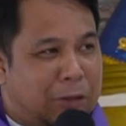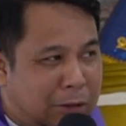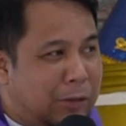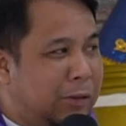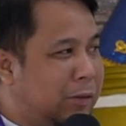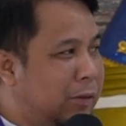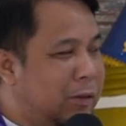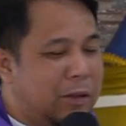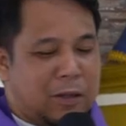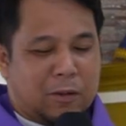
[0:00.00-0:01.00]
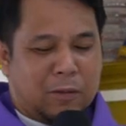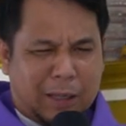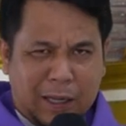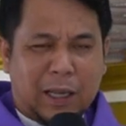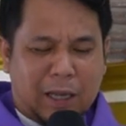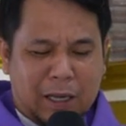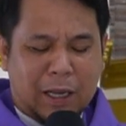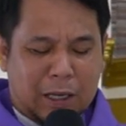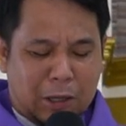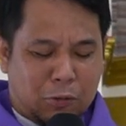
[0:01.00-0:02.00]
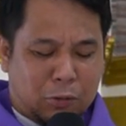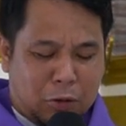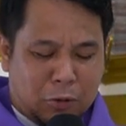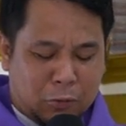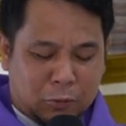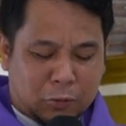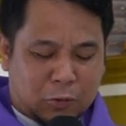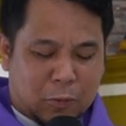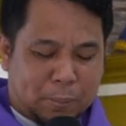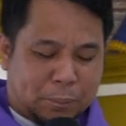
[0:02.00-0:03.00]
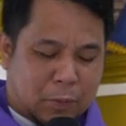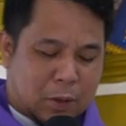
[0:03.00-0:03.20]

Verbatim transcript: so, we really need the good news.